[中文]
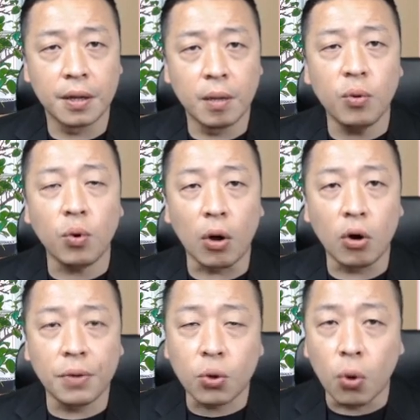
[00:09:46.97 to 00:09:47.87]
不管会
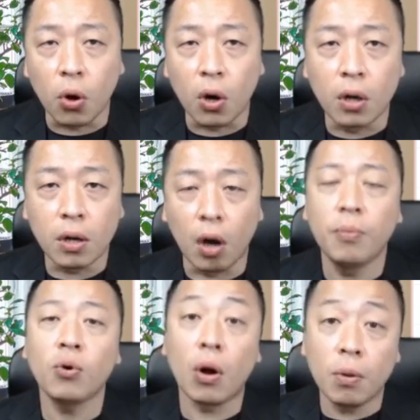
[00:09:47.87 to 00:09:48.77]
不会过哦，
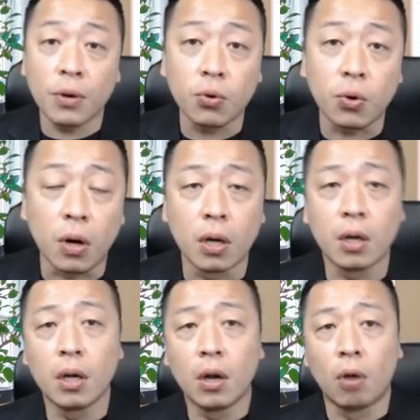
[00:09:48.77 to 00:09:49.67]
不管会不会过，
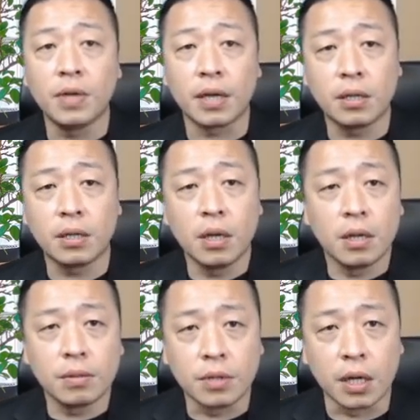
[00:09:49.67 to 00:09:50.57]
我们讲
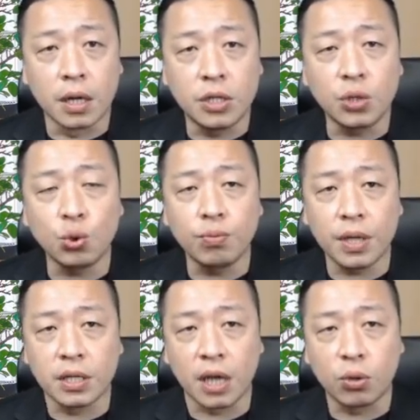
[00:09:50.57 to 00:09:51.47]
那个技术面
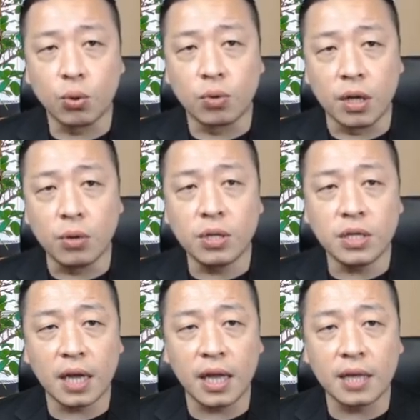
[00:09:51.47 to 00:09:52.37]
的角度，理论
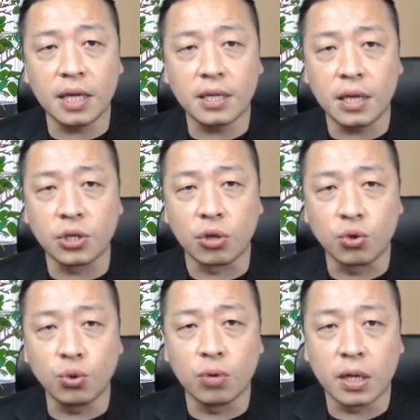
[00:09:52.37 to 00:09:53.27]
上它在这里守
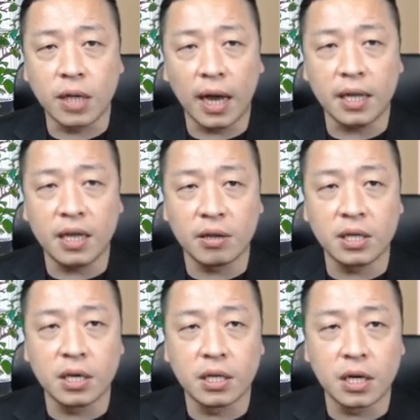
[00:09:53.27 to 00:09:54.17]
住了，它一定要
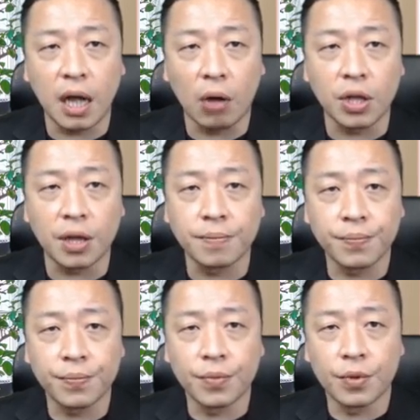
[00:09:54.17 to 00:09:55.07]
测这个高点
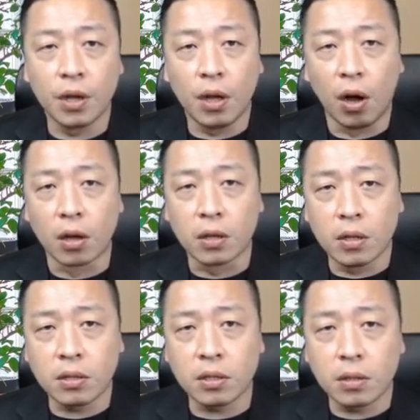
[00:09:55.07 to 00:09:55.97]
哦，
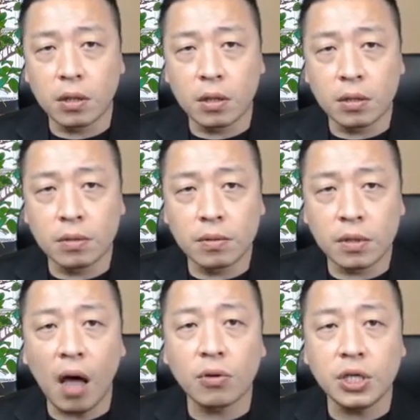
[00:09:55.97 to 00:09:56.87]

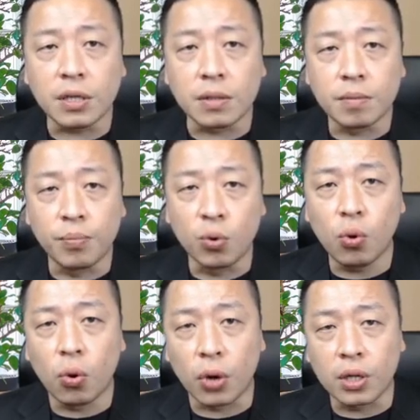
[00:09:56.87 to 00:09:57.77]
靠近不
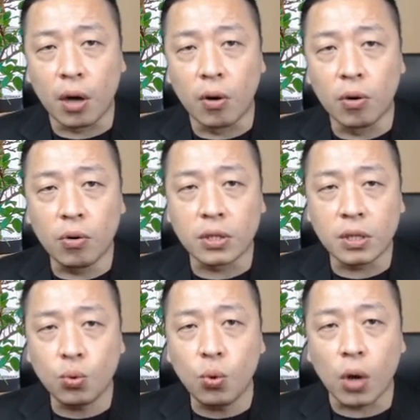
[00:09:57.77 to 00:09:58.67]
过回头，或者
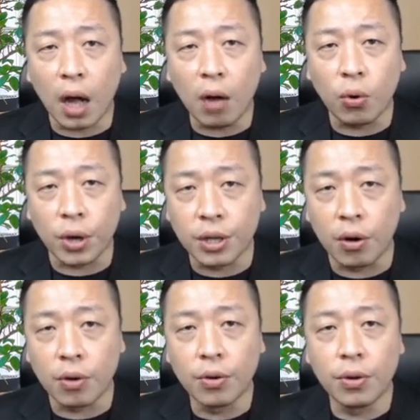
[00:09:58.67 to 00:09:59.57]
是过高回
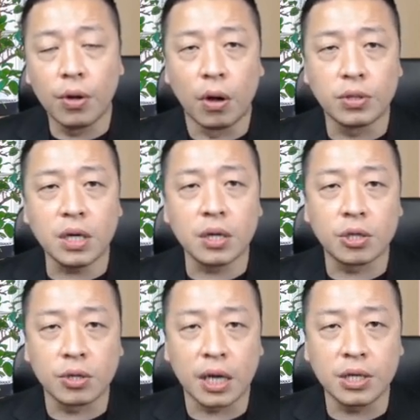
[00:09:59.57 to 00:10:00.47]
头哦，这个时
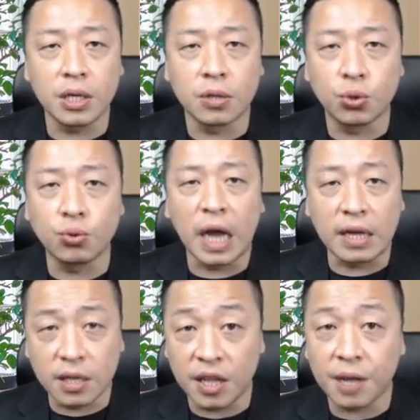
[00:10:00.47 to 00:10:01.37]
候才是一个出场
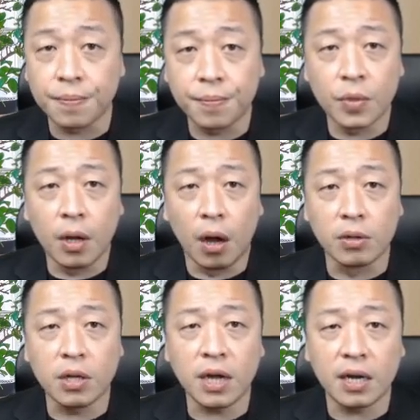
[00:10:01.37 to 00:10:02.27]
的点哦。
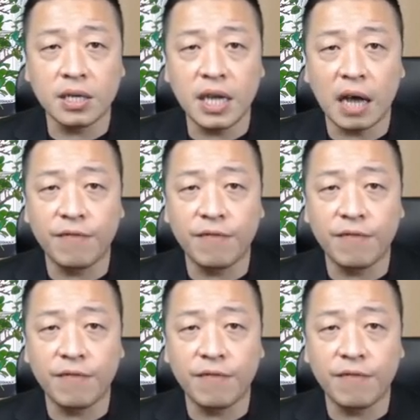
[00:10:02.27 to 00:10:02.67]
那当然下